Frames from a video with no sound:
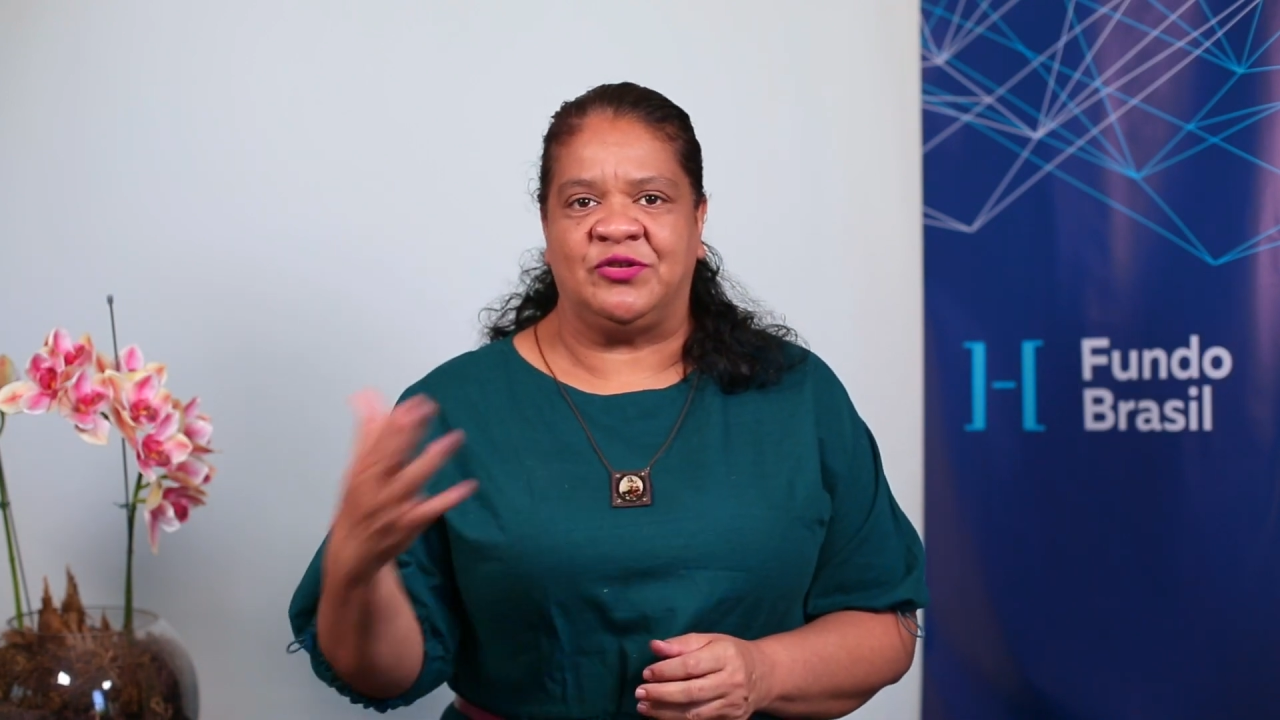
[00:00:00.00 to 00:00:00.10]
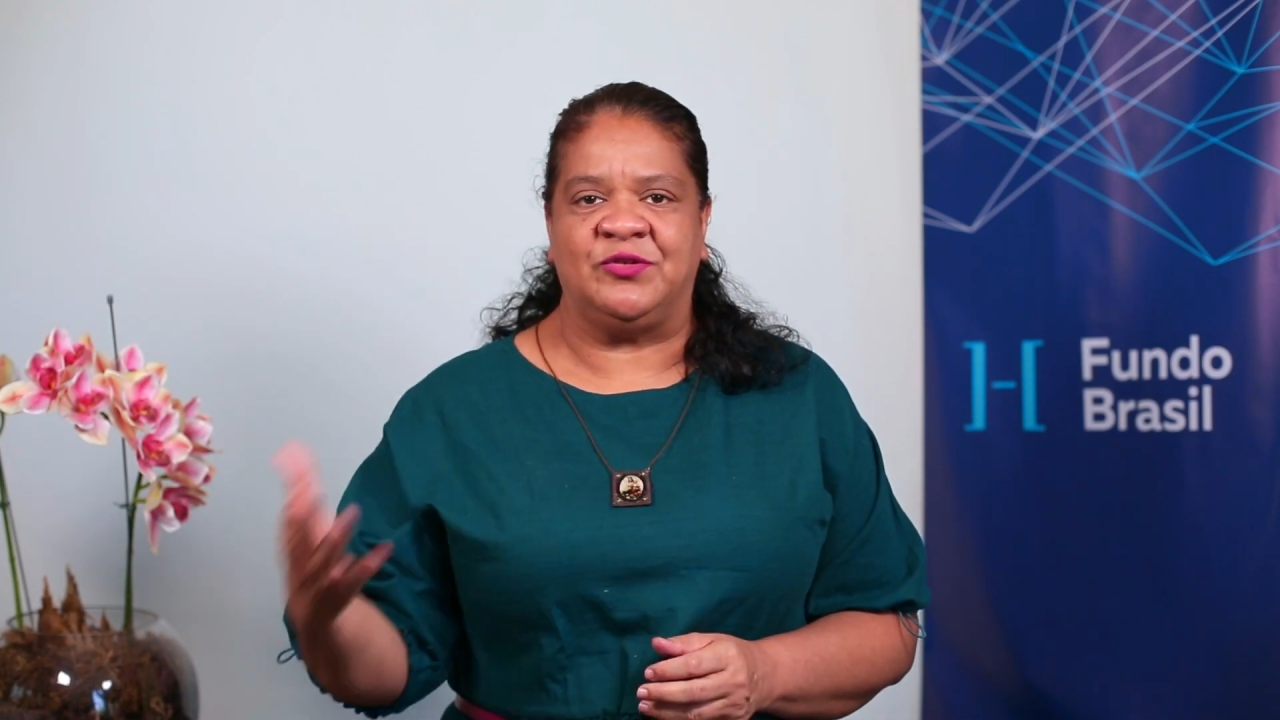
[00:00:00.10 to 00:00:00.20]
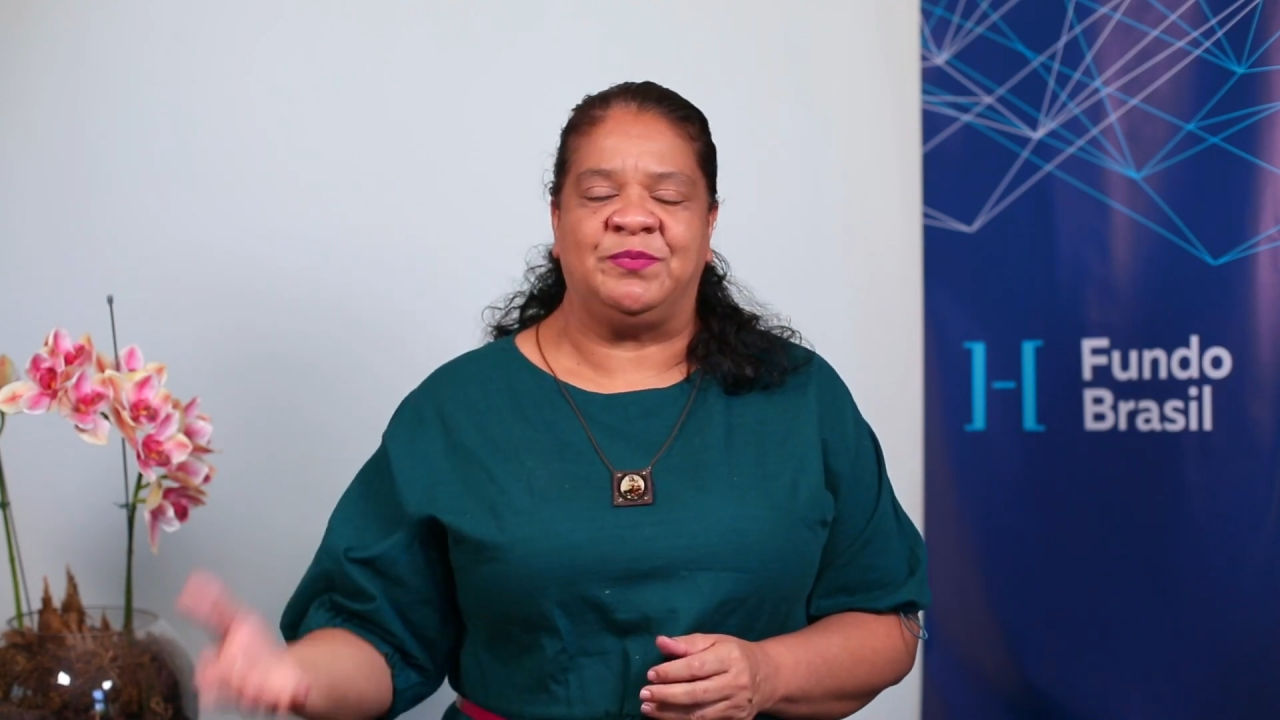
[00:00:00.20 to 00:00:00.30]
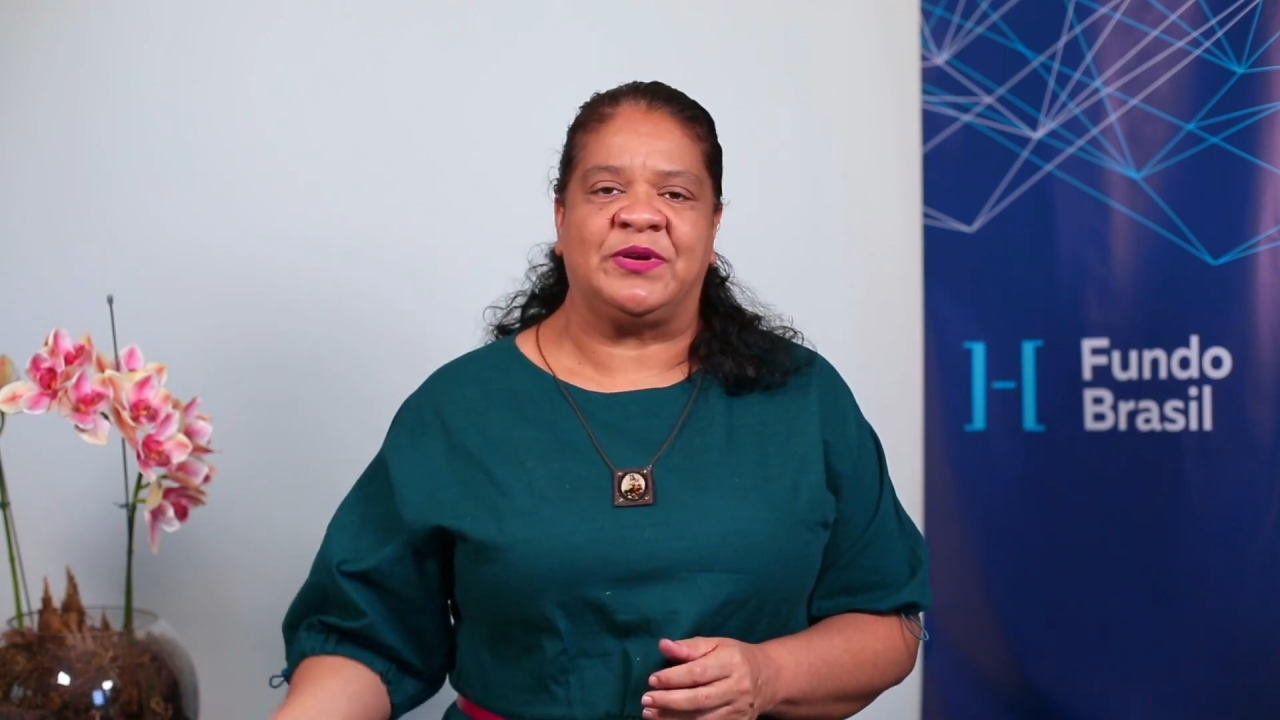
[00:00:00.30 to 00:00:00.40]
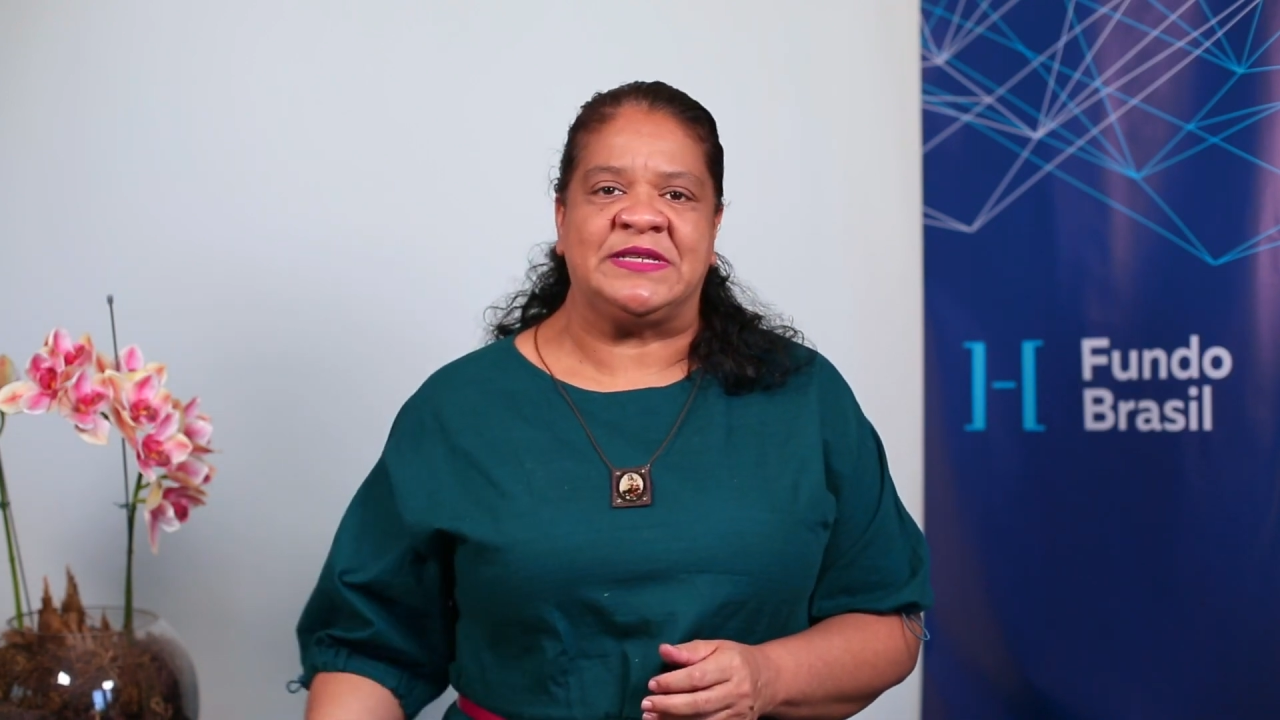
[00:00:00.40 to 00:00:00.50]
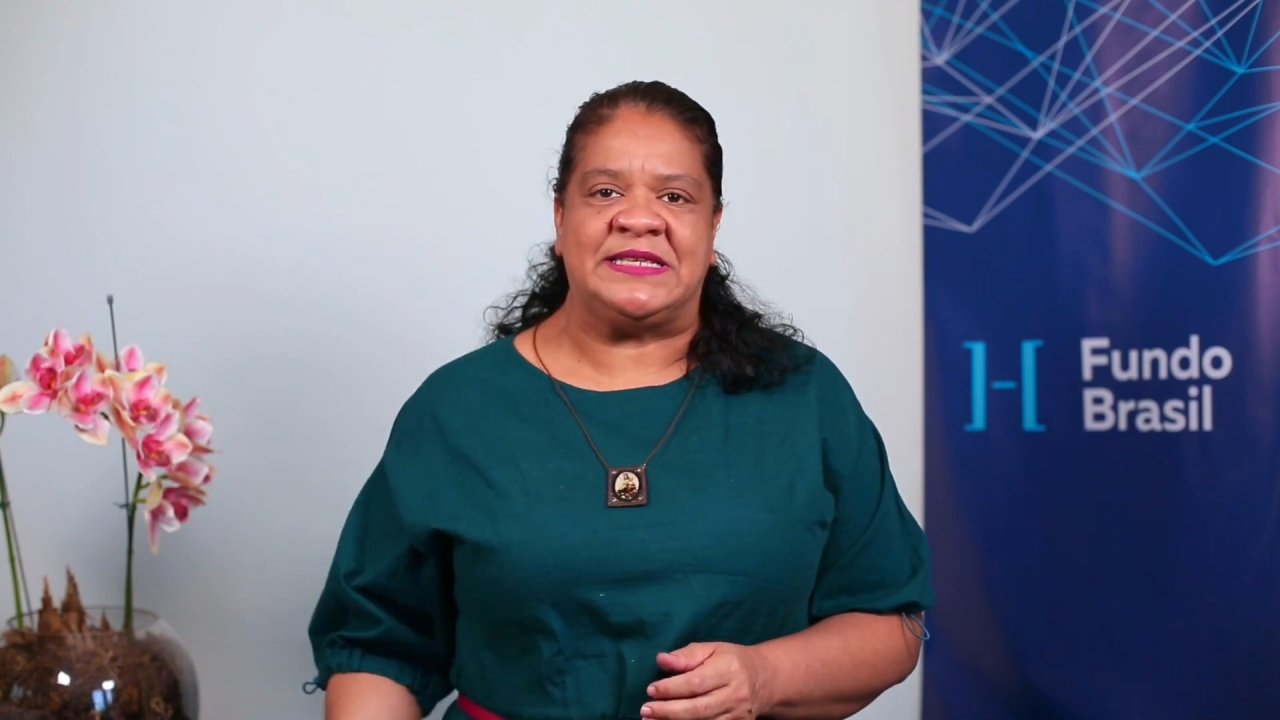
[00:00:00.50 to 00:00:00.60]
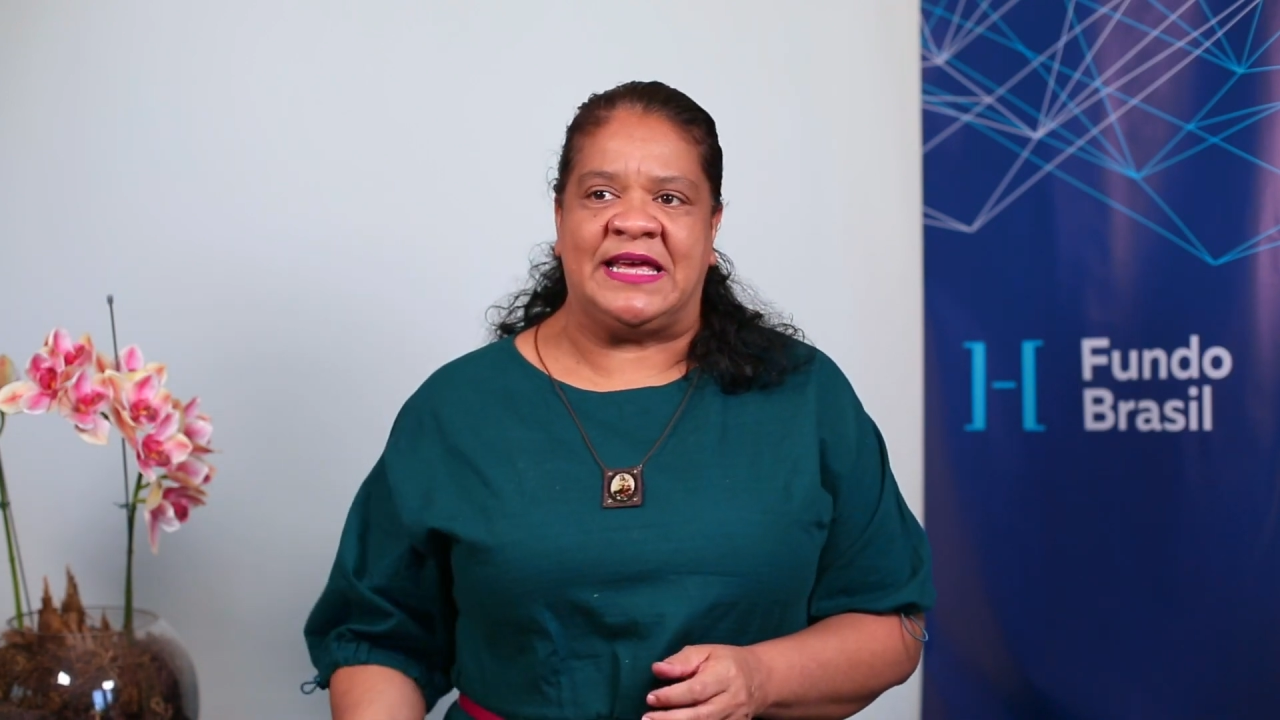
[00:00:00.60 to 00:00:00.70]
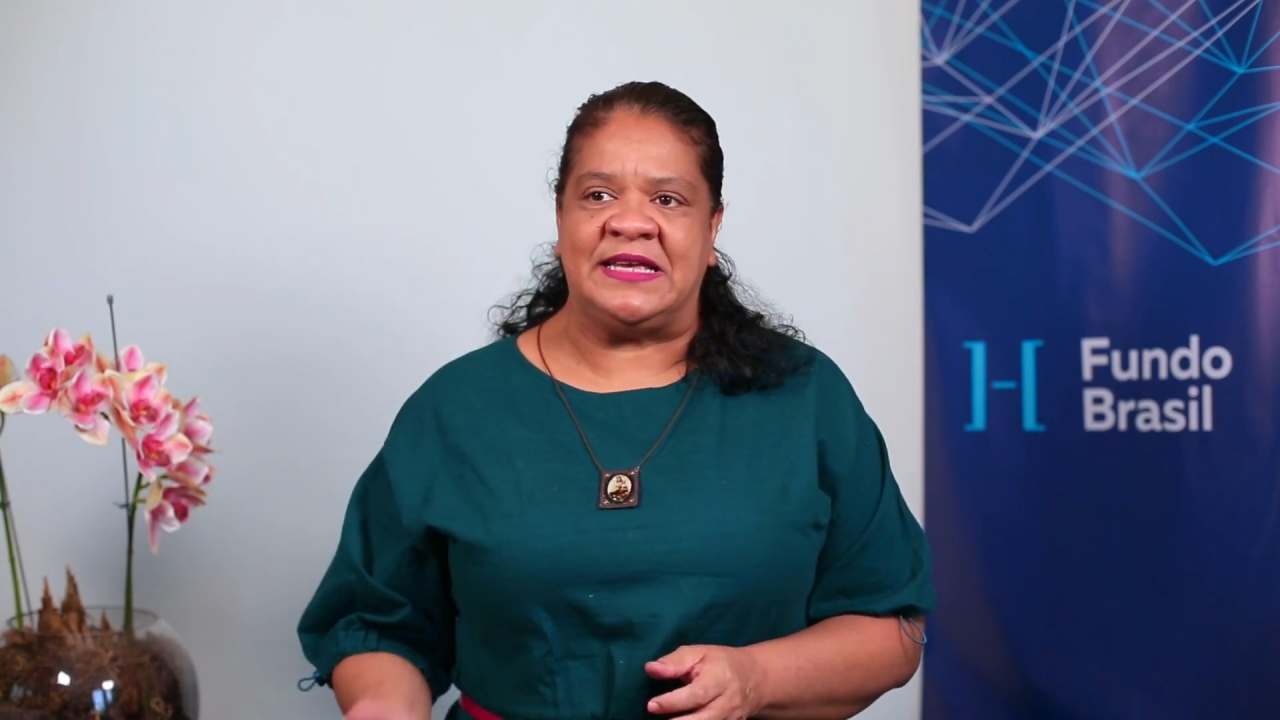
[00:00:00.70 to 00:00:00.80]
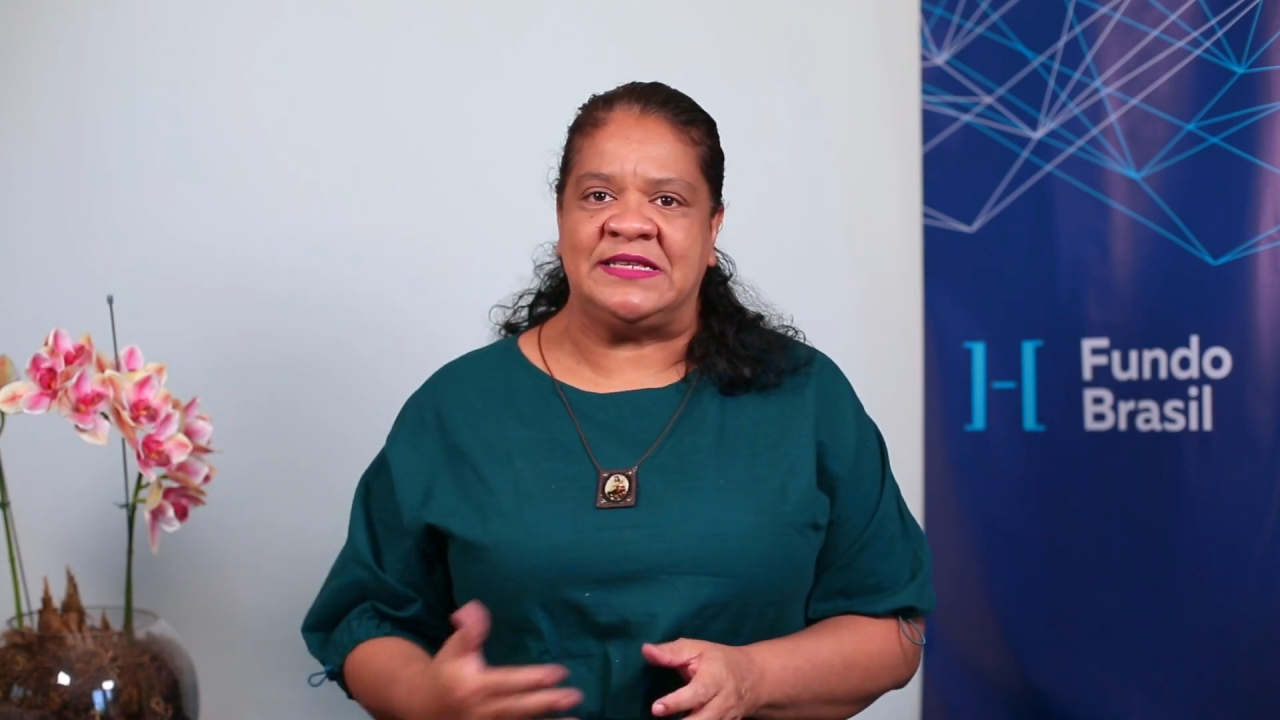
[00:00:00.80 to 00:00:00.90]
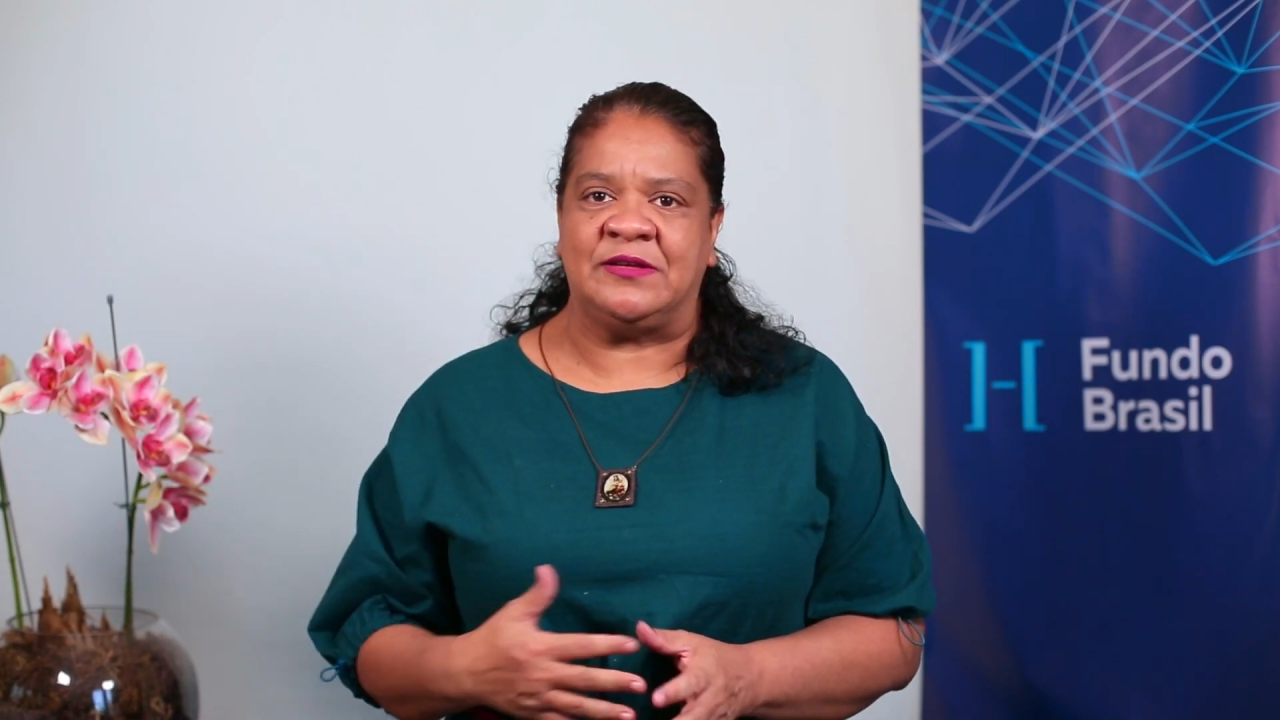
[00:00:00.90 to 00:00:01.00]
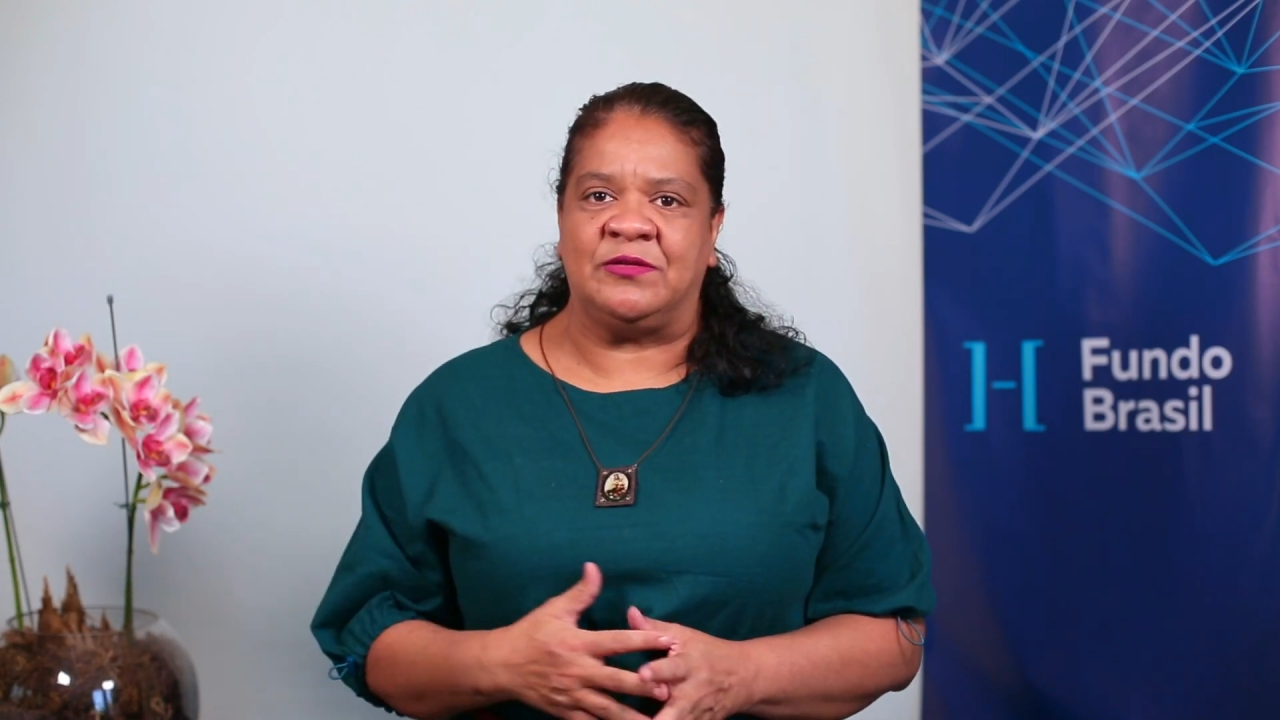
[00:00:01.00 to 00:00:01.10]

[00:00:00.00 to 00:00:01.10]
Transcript: todo o processo,